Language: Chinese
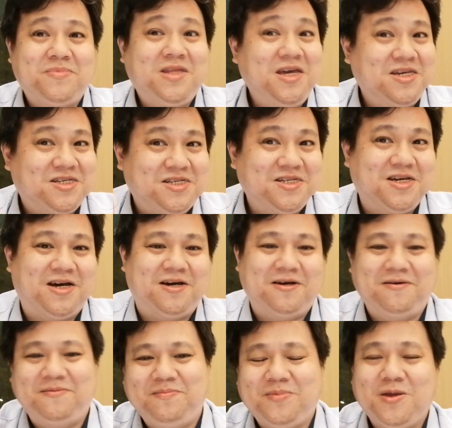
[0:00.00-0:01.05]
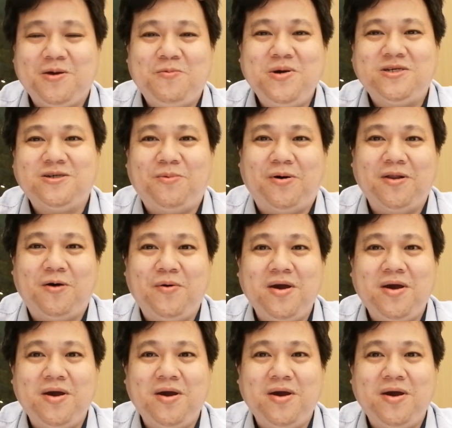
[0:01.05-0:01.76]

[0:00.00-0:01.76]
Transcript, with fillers: 第四个，为什么呢？